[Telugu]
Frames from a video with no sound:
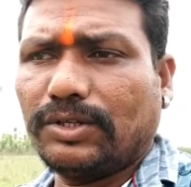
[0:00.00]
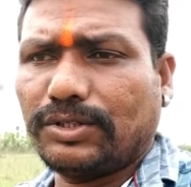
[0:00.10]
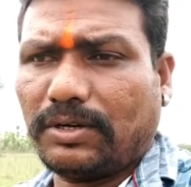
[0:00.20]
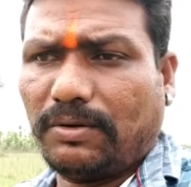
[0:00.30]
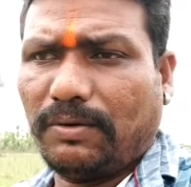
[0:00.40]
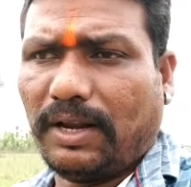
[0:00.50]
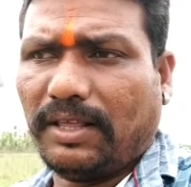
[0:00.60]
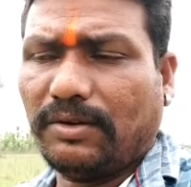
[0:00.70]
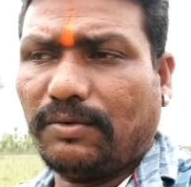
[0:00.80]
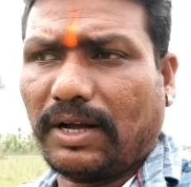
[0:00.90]
చెట్లు
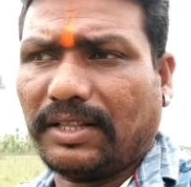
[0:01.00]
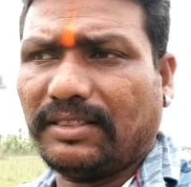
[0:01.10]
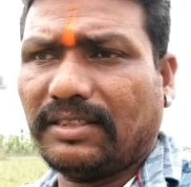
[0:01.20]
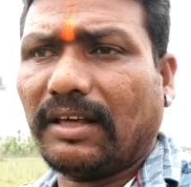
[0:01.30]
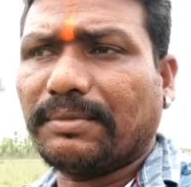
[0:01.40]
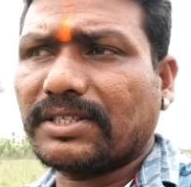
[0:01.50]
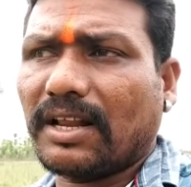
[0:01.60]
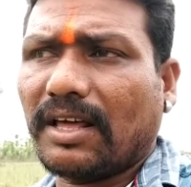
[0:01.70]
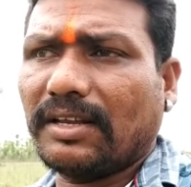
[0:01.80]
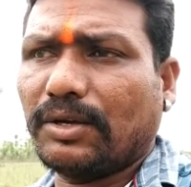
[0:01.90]
అనేది ఒక
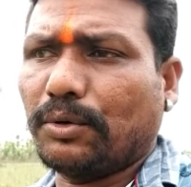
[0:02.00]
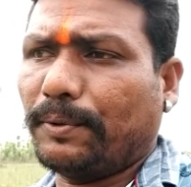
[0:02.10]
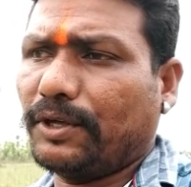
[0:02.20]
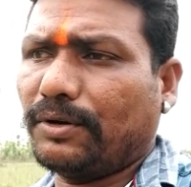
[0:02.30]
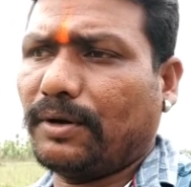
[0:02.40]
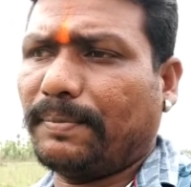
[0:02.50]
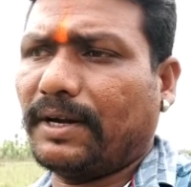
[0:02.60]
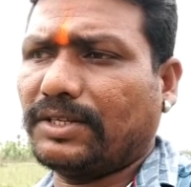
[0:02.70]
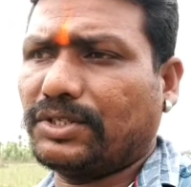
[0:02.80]
అత్యవసరానికి ఉపయోగపడే